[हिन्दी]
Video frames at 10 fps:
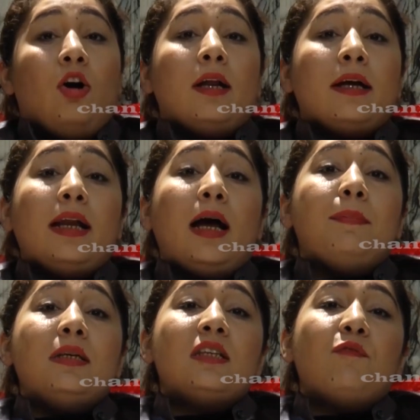और अगर
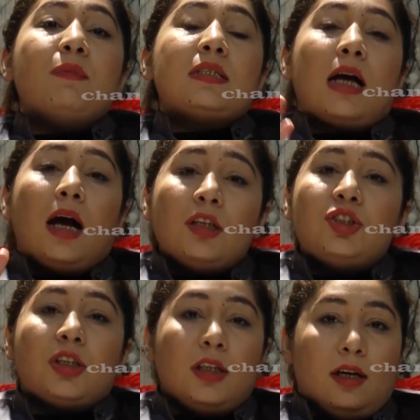आपने सिर्फ
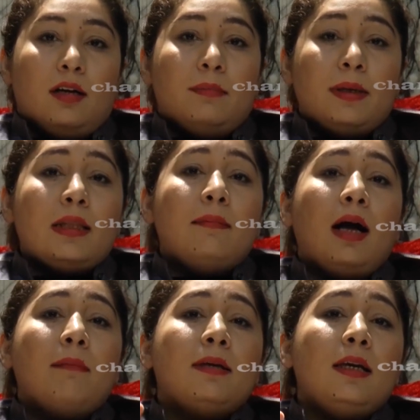मसाज किया मतलब
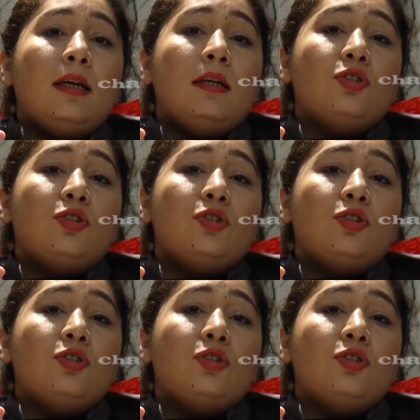आपकी